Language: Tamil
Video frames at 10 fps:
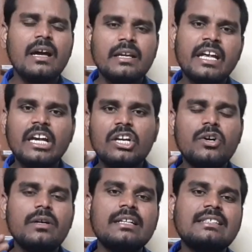நீங்கள்
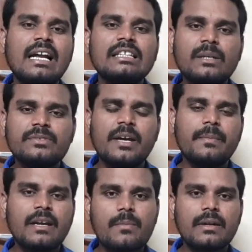இன்னும் இந்த சேனலை சப்ஸ்கிரைப்
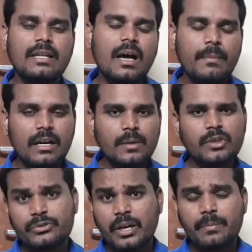பண்ணாமல் இருந்தால் மறக்காமல்
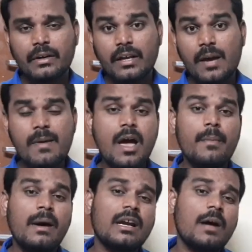சப்ஸ்கிரைப் பண்ணுங்கள்
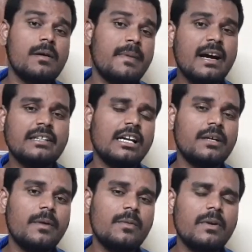மறக்காமல்
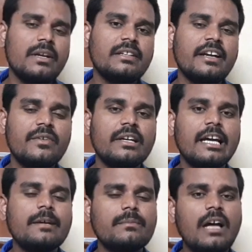பக்கத்தில் பெல் பண்ணி தட்டி
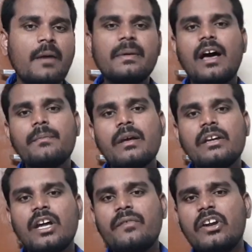விடுங்க அப்போ தான்
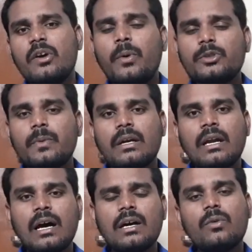நான் வீடியோ போஸ்ட்
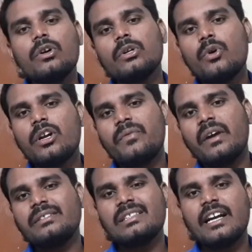பண்ணால் உங்களுக்கு
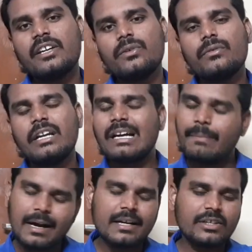நோட்டிஃபிகேஷன் கிடைக்கும் நீங்கள்
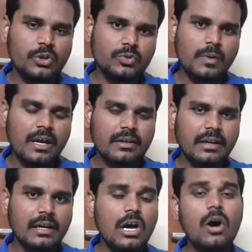பார்க்குறதுக்கு யூஸ்ஃபுல்லாக
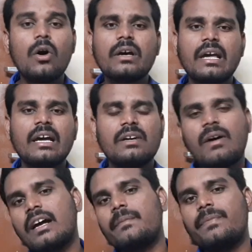இருக்குங்க ஓகேங்க
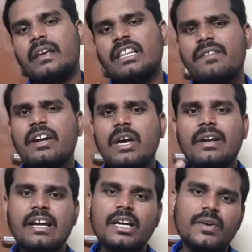வாங்க இந்த
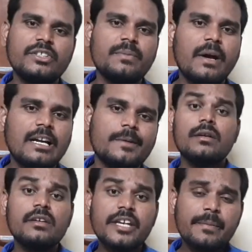வீடியோடைய கண்டினியூஷன் பார்க்கலாம்
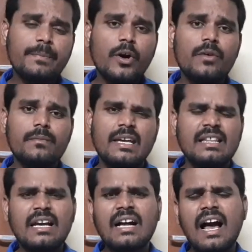இப்போது
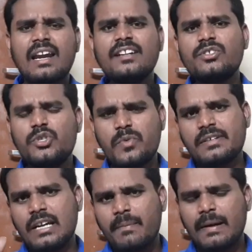இந்த கரண்ட்
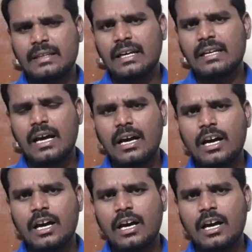சுச்சுவேஷனில் பார்த்தீங்கன்னா